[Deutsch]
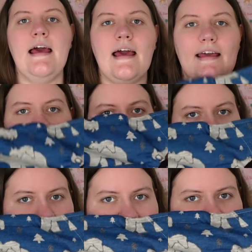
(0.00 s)
Ich
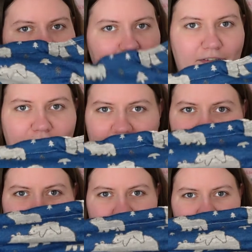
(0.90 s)
werde sie jetzt erstmal
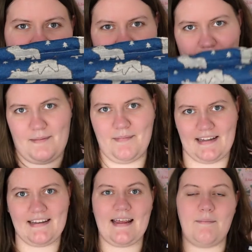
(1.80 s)
fetten und euch dabei
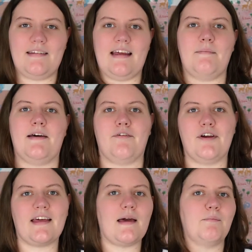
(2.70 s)
mitnehmen, denn bei
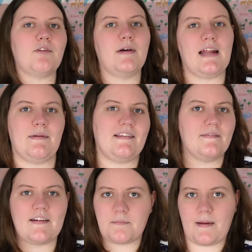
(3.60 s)
Wollkrepp muss man ein
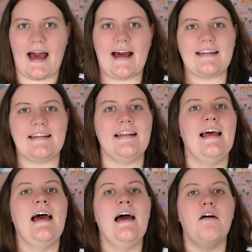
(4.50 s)
bisschen was beachten.
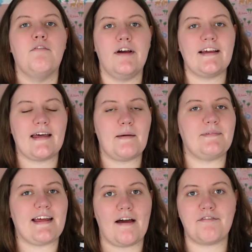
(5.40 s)

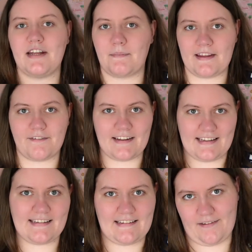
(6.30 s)
Wollkrepp darf nämlich
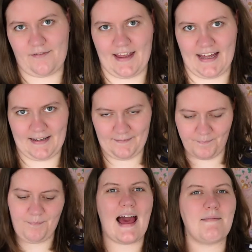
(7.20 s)
verdichtet werden.
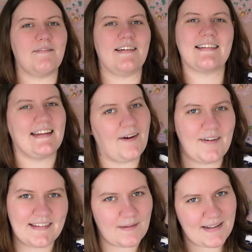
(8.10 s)
Aber was genau
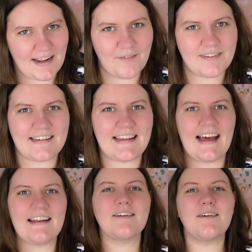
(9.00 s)
es damit auf sich
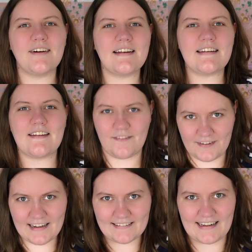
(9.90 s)
hat und
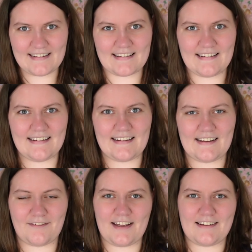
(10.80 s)
wie das Ganze
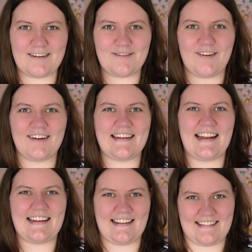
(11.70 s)
gefettet wird,
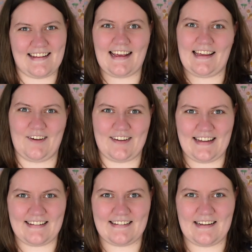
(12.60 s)
das zeige ich euch jetzt.